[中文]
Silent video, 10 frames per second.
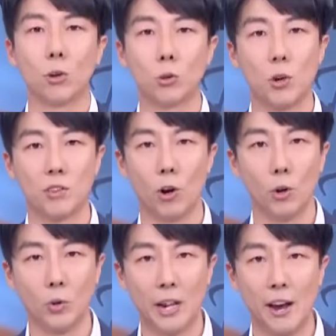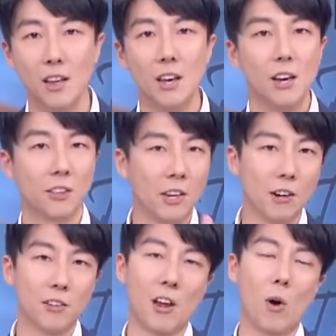话都对着侯友谊来。第
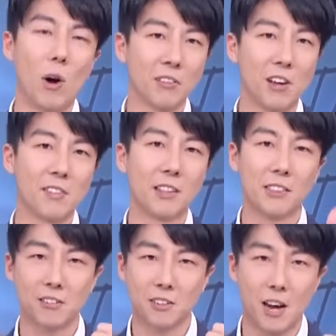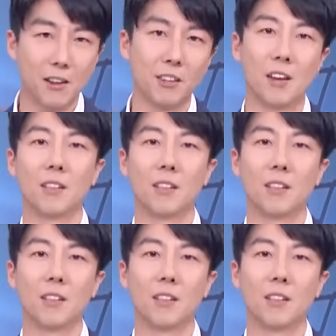一个讲黄珊珊是当